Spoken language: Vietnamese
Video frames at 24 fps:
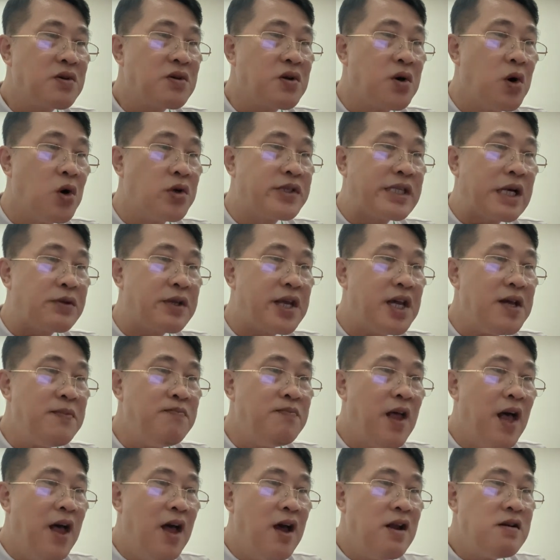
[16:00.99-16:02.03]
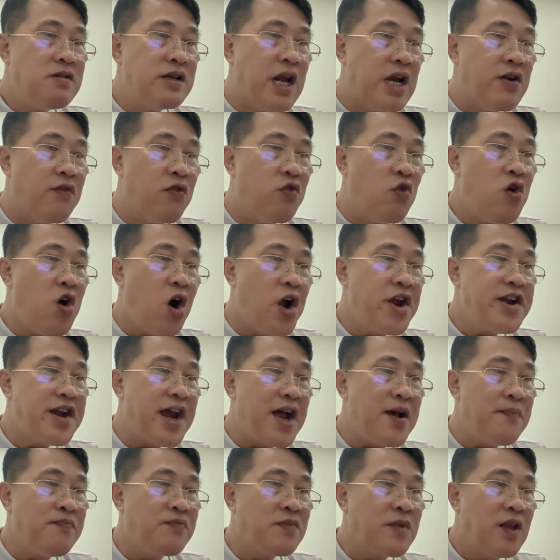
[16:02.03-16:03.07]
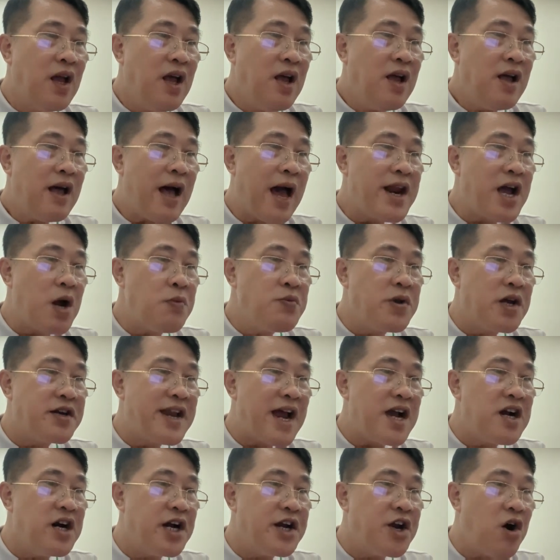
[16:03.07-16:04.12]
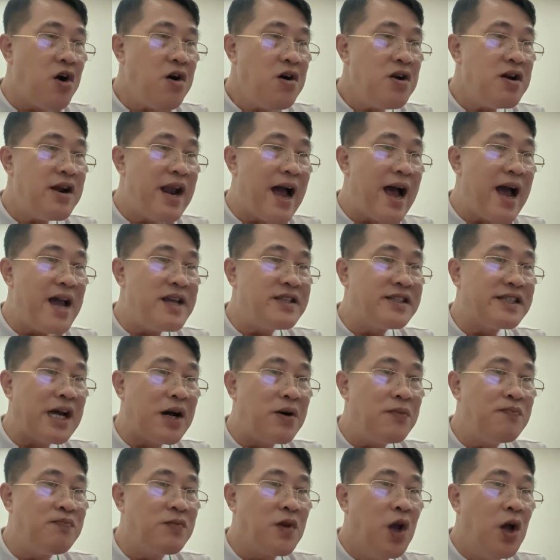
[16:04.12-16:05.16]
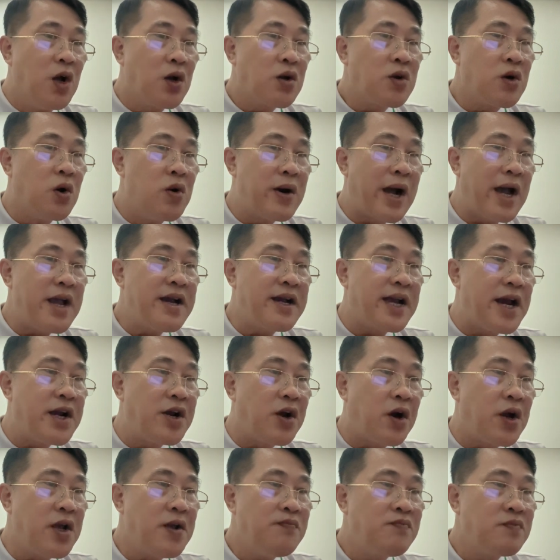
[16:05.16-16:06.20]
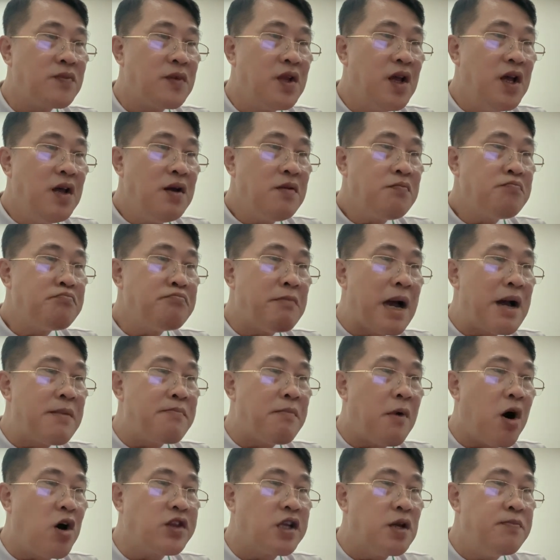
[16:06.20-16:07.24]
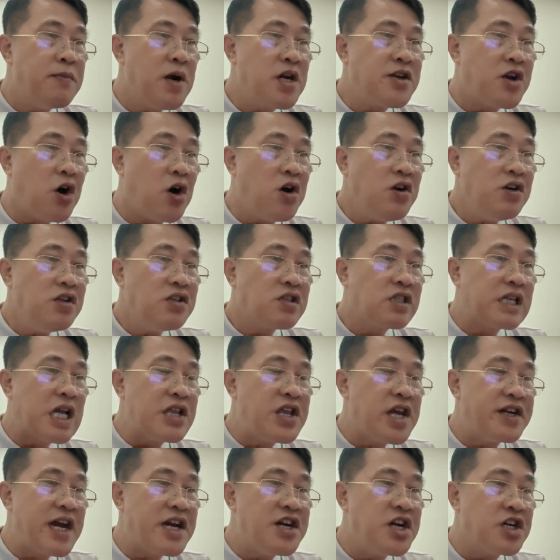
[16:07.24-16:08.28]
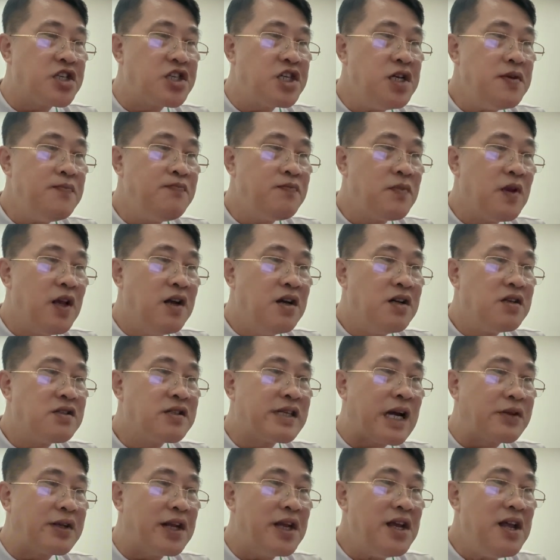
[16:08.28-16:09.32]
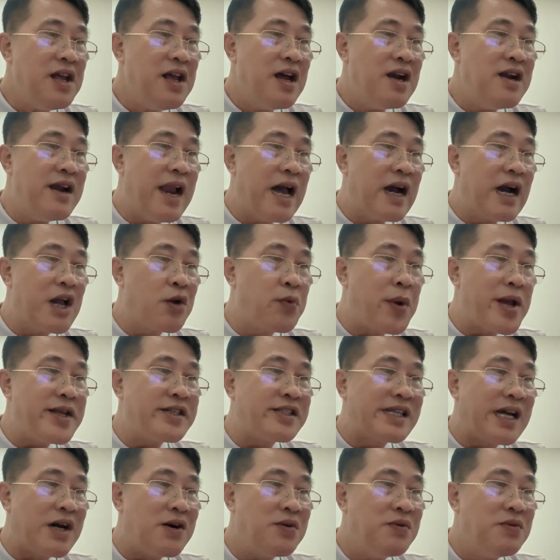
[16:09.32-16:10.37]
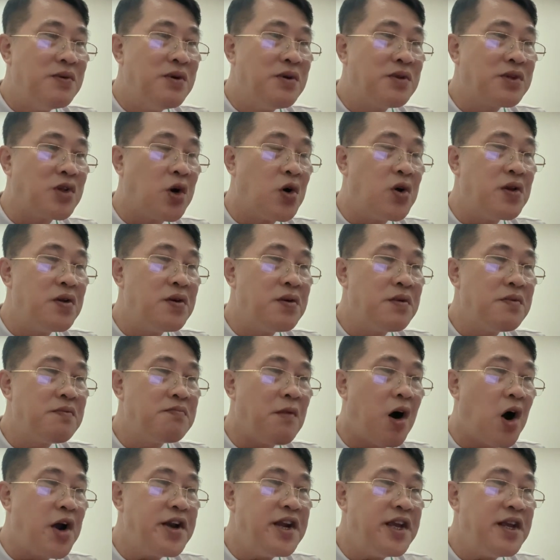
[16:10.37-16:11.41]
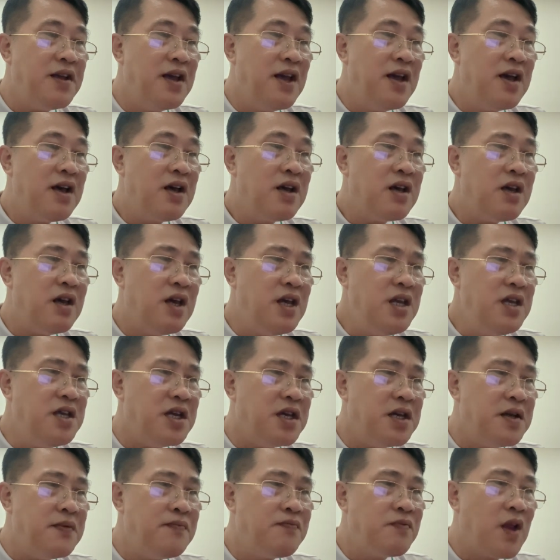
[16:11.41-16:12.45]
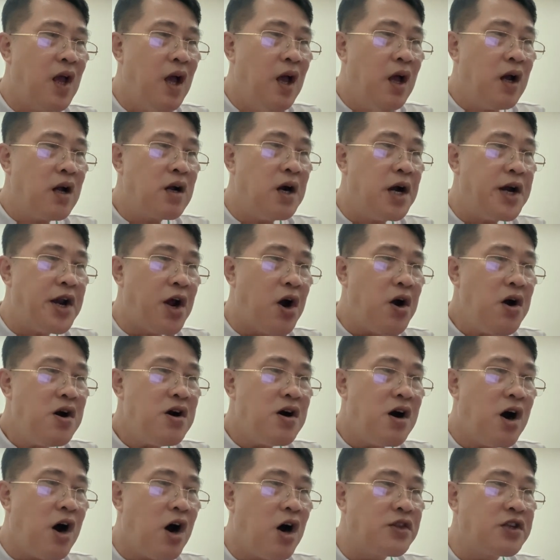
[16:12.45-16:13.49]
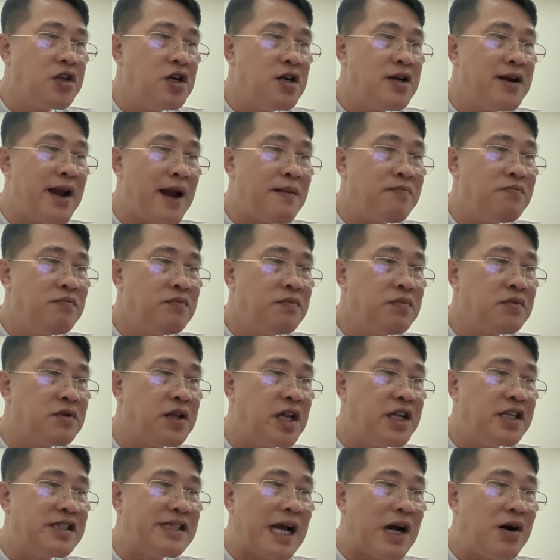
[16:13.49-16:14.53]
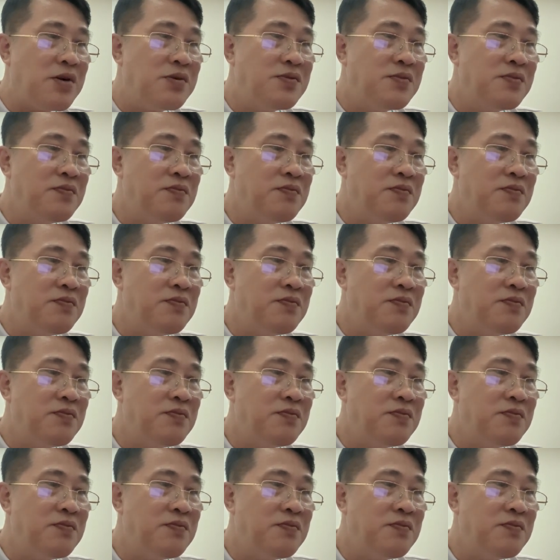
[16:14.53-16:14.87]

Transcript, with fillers: Cô sao thế? Lê Vũ hỏi ra, anh không nhận ra người đó là ai sao? Cô gái khẽ nói, bằng bỏ tới mức đó sao nhận ra được chứ? Sao thế? Là người bên sao? Thôi, bỏ đi. Ý gì? Người đó họ thương Lan thì sao?